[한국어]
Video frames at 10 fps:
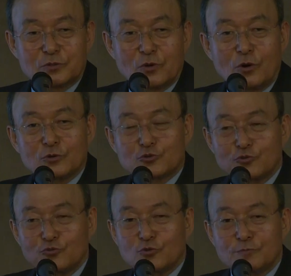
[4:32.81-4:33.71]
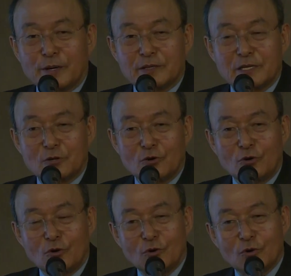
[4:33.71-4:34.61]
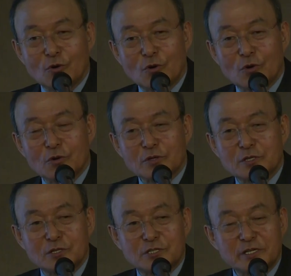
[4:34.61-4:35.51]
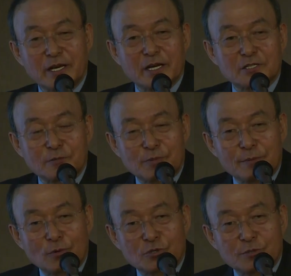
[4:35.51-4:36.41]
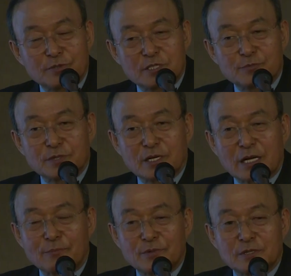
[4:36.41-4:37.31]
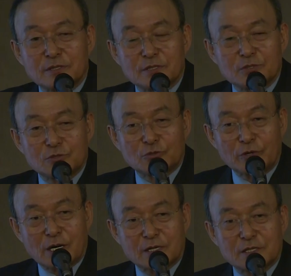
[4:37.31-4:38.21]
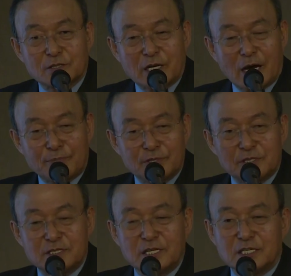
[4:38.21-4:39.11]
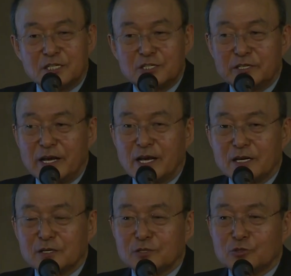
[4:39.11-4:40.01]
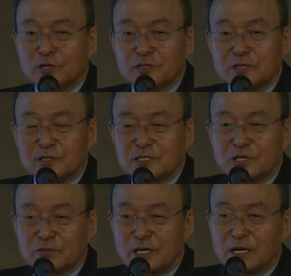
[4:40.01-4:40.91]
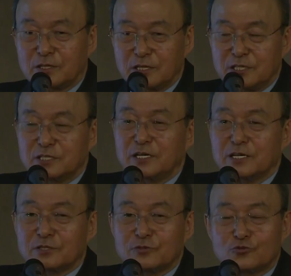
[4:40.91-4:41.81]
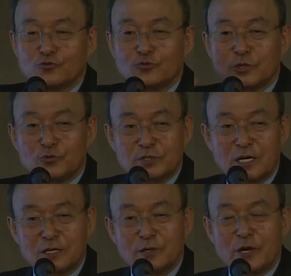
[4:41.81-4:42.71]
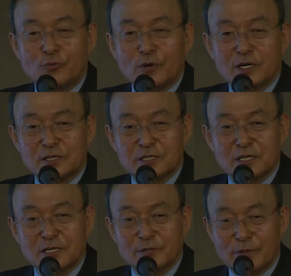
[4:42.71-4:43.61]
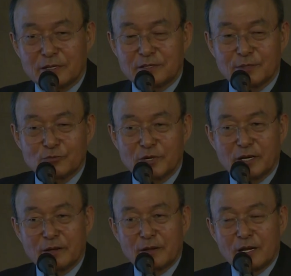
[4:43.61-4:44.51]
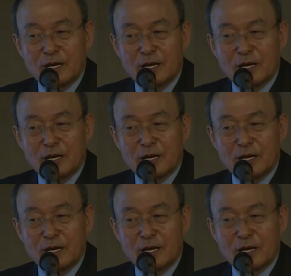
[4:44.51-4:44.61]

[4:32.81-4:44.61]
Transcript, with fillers: 또 중국은 반대로 그 전에 1852년입니까 남경 조약 그 아편 전쟁 이전에 청나라 그 이전에 있던 중국의 위상을 회복하겠다는 생각이 맞기 때문에